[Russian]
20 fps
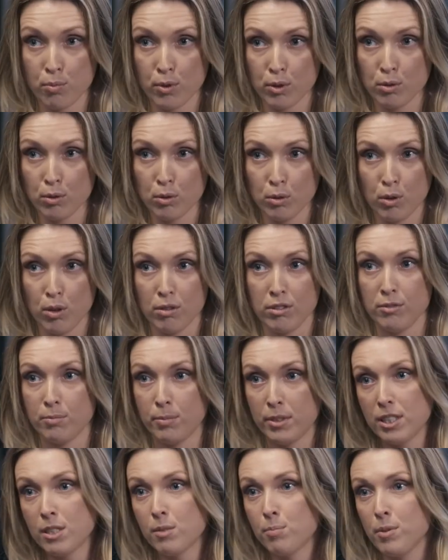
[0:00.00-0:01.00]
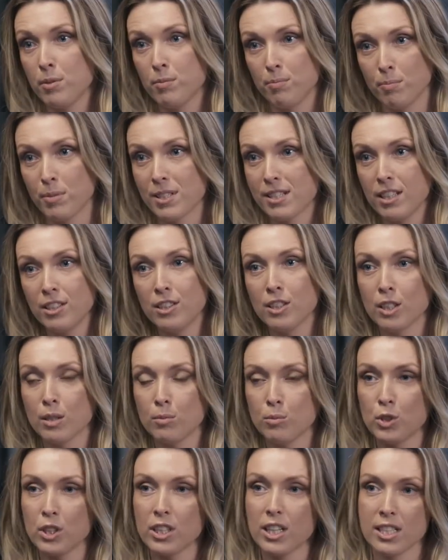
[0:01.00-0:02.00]
продуктовые. В принципе, последние
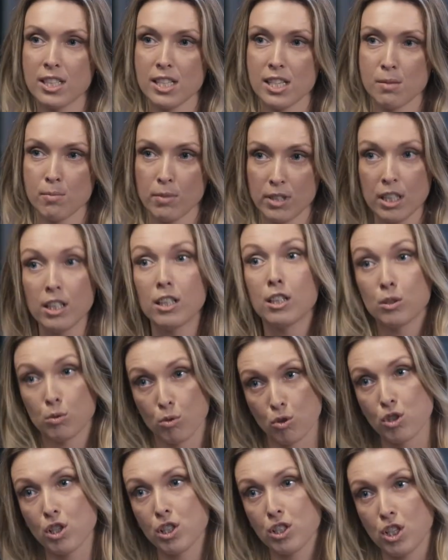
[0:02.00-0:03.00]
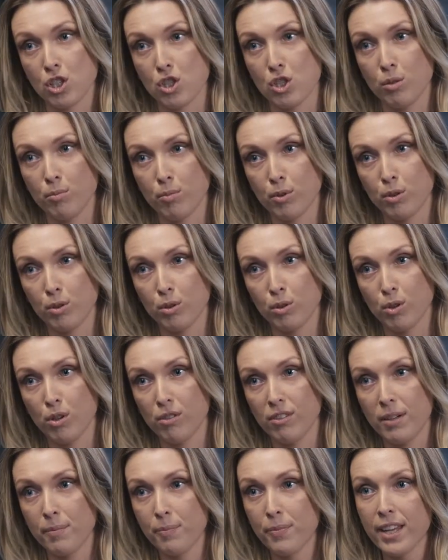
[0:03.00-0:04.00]
коммуникации я смотрела, она тоже достаточно
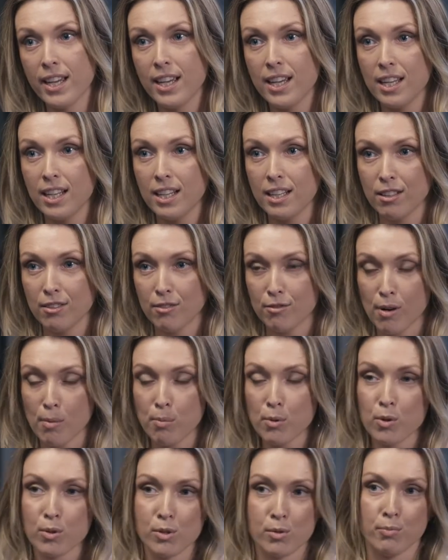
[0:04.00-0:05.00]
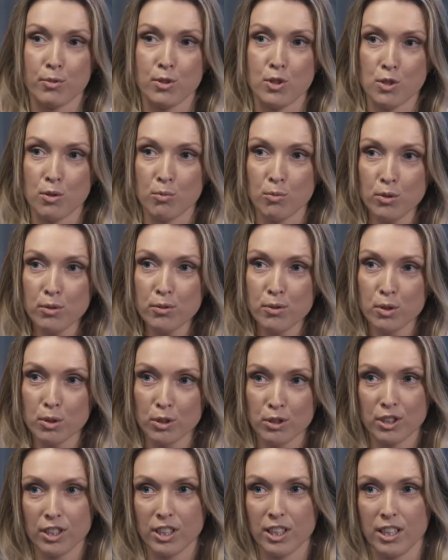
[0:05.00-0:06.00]
продуктовая. Вопрос, почему
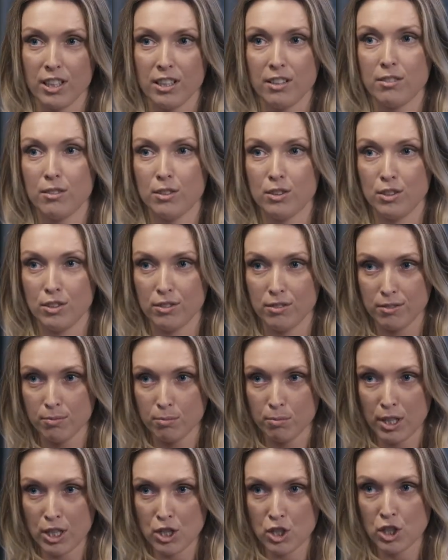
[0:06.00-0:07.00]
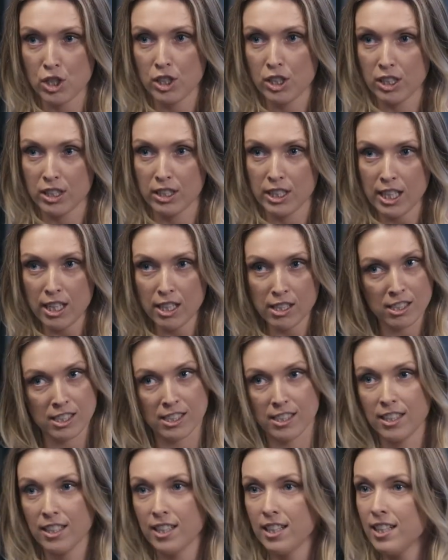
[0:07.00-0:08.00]
все-таки вот большие
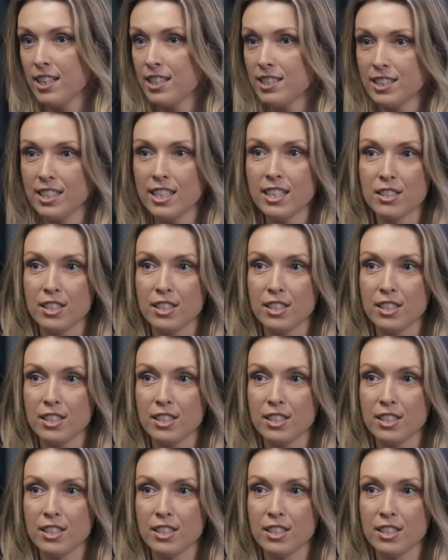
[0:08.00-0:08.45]
ритейлы не